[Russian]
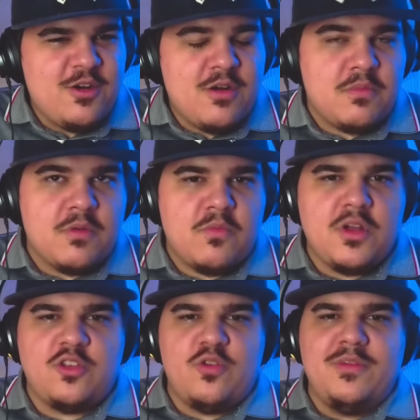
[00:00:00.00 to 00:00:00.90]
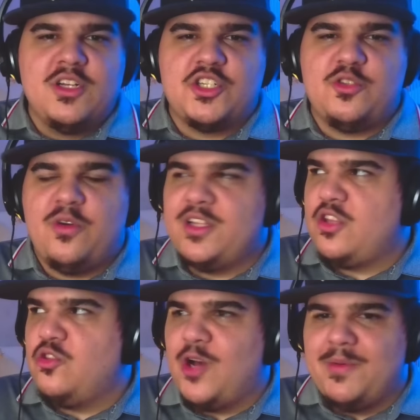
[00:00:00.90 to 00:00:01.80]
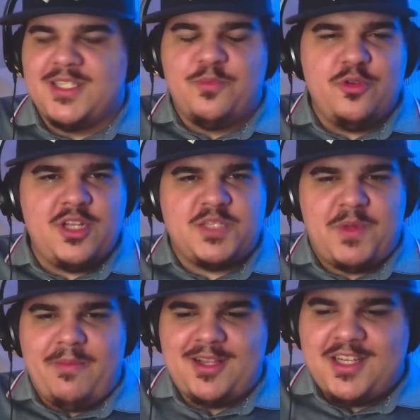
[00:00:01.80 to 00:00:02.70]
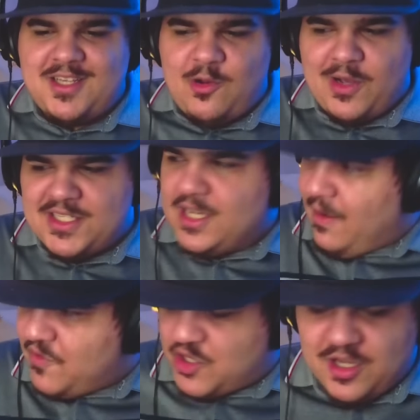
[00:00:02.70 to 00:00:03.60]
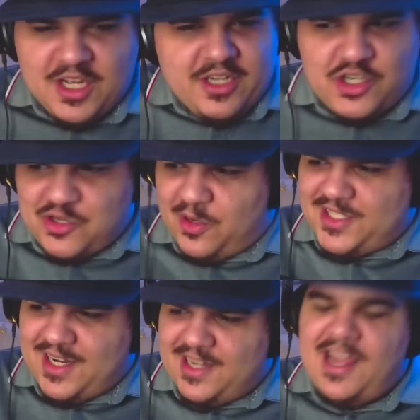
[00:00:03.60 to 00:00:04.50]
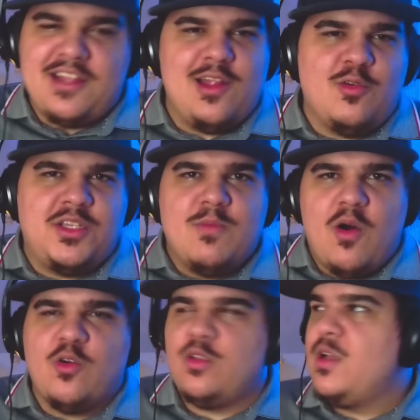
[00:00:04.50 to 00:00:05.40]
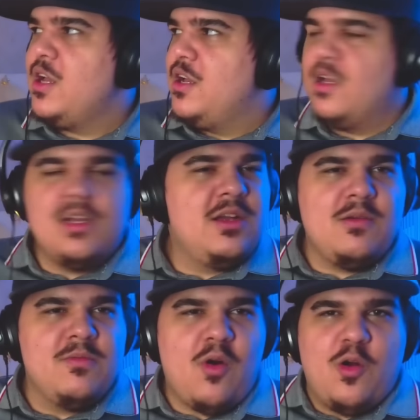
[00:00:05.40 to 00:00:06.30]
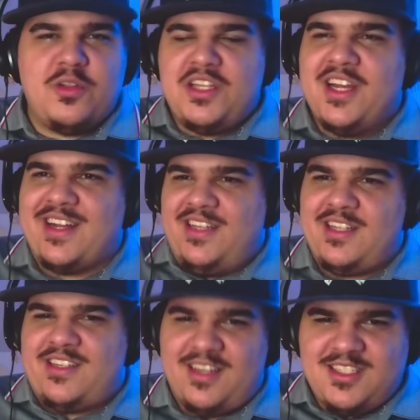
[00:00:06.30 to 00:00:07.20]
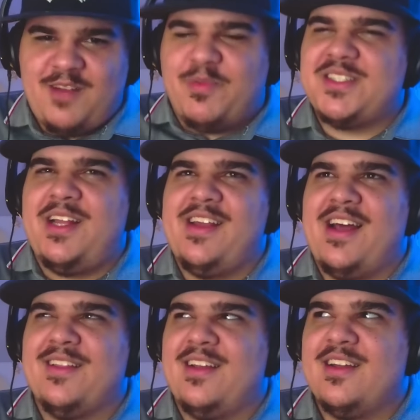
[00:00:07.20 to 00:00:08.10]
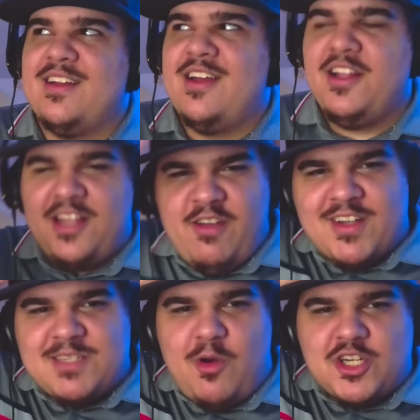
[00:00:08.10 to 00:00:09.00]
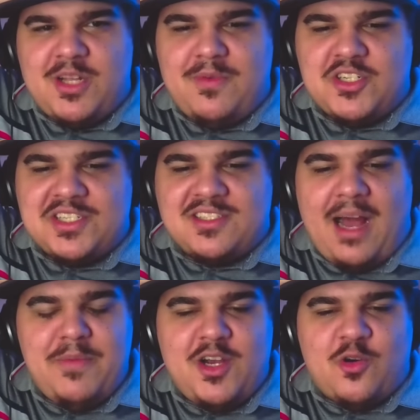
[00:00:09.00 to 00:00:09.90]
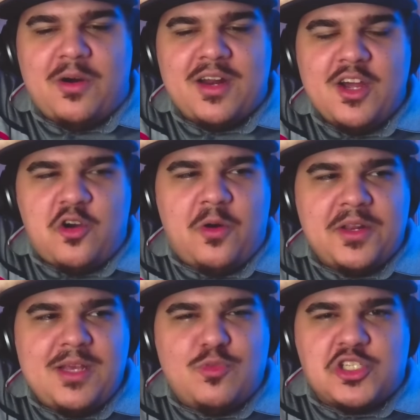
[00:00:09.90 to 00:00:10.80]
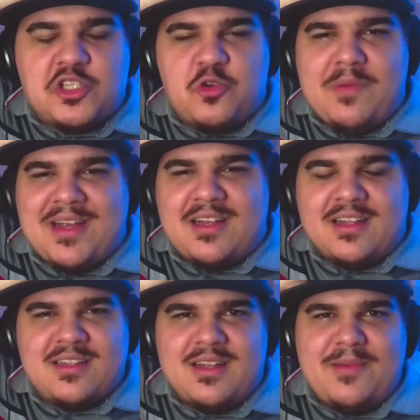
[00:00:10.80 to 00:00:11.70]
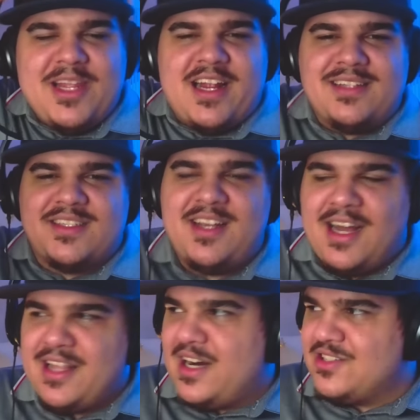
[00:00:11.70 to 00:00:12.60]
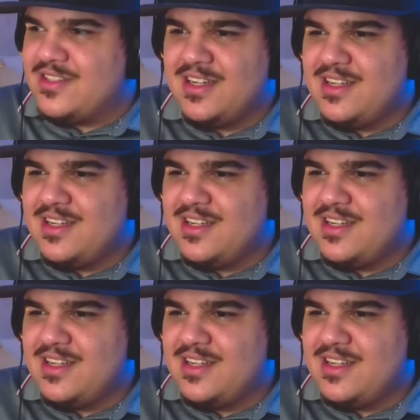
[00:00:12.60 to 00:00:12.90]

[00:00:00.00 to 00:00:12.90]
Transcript: Мы, мы думали, что этот Нормис будет сперматоксикозником. Все... Что за хрень? Люди могут... Могут не хотеть сисек постоянно. Это невозможно. Вы же самый хор... Хор не мужской это, американский канал.